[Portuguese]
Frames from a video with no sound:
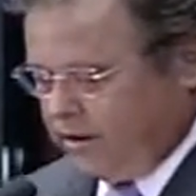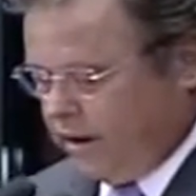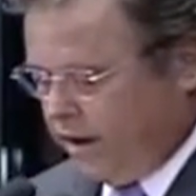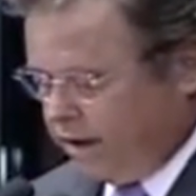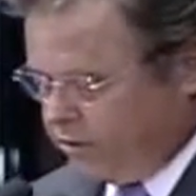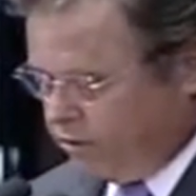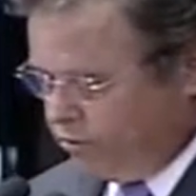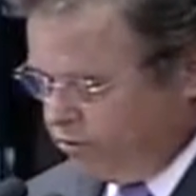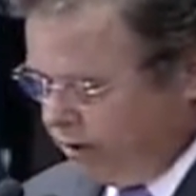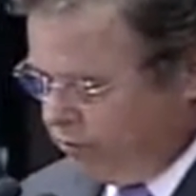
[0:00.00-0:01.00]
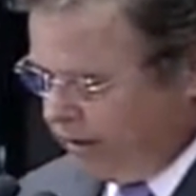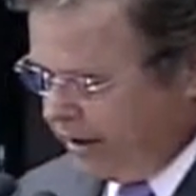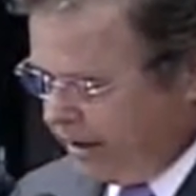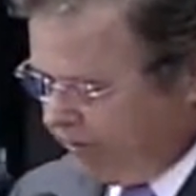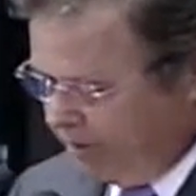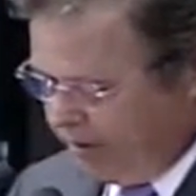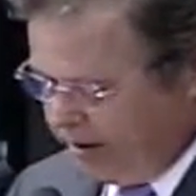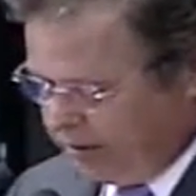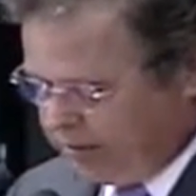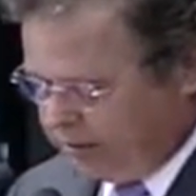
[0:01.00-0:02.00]
resulta no
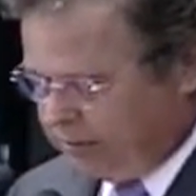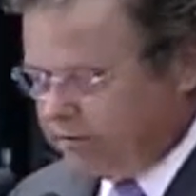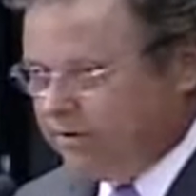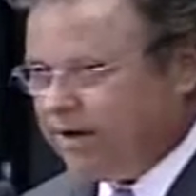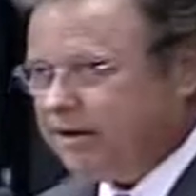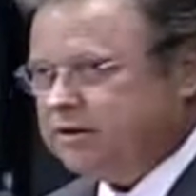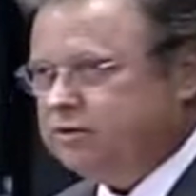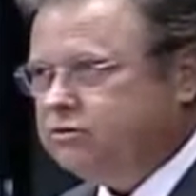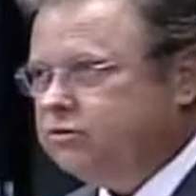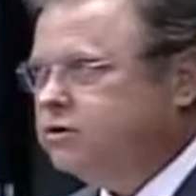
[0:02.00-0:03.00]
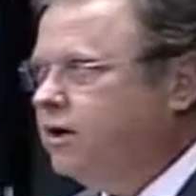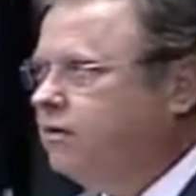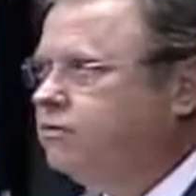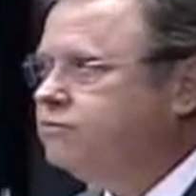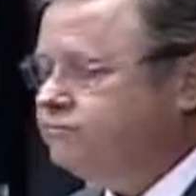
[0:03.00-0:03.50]
agravamento da questão social,